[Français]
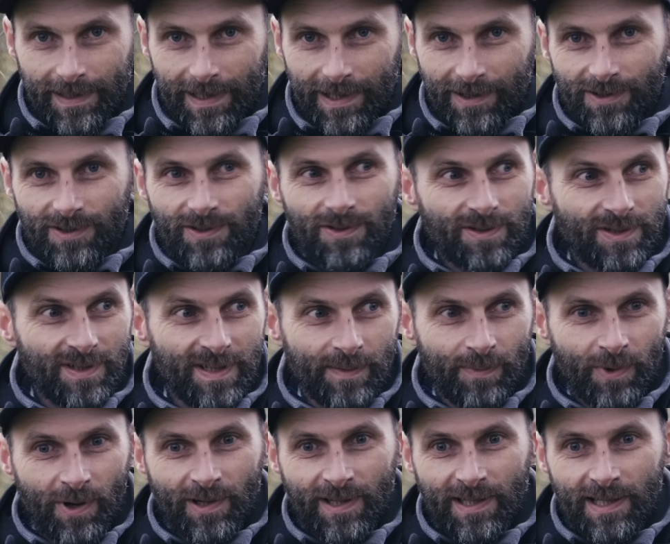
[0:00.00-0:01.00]
Alors ce
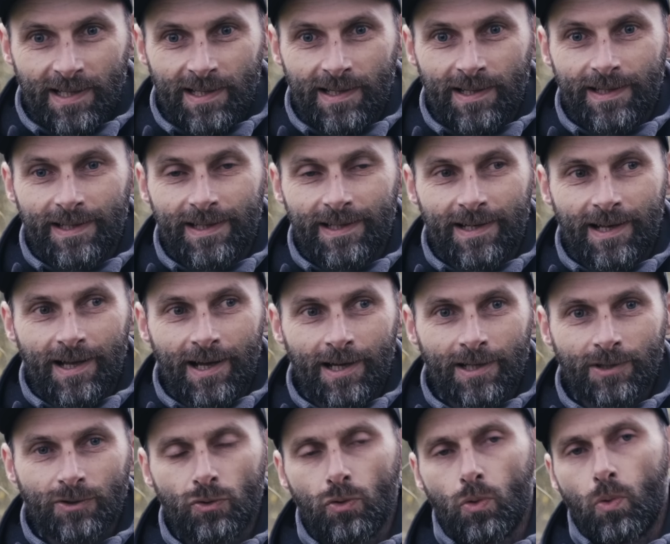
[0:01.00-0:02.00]
slipper gill, il
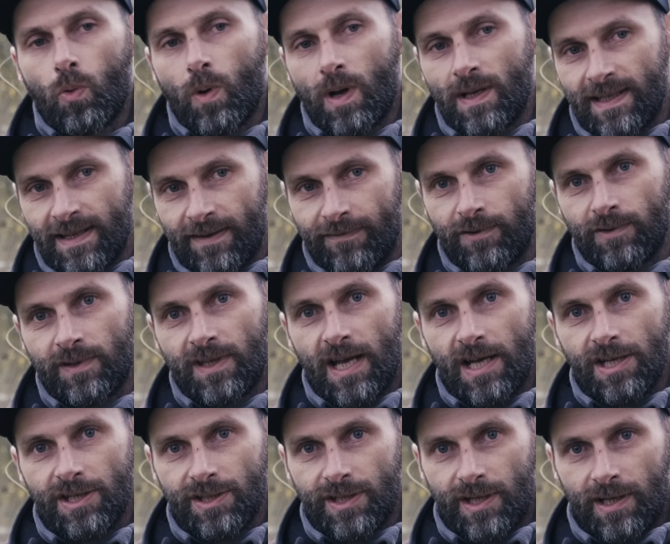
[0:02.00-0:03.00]
a trois
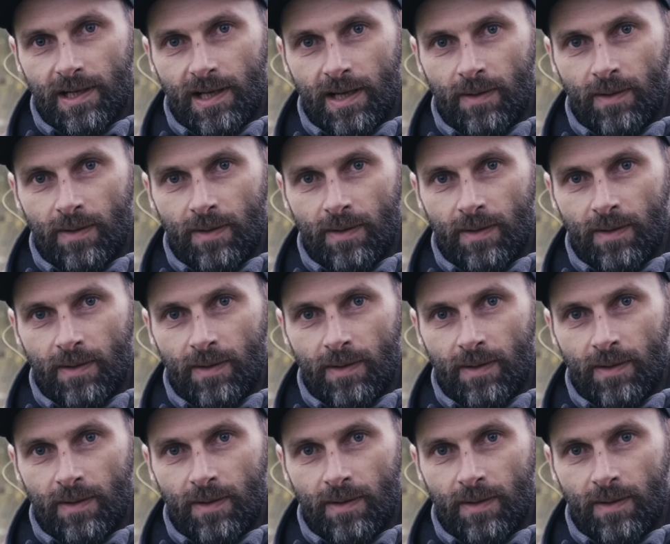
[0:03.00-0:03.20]
avantages